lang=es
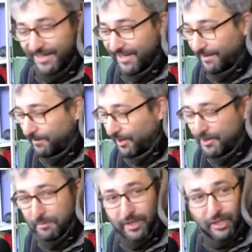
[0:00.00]

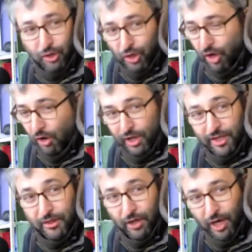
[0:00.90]
Evidentemente, yo creo que con el
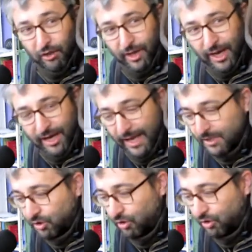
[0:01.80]
diccionario de la RAE
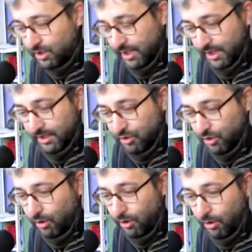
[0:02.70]
solo se
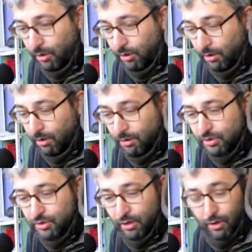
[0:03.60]
solo
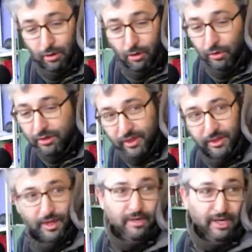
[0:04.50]
solo
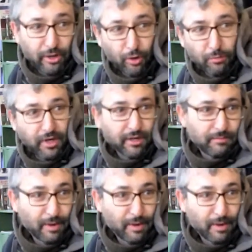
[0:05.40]
coincide en el nombre,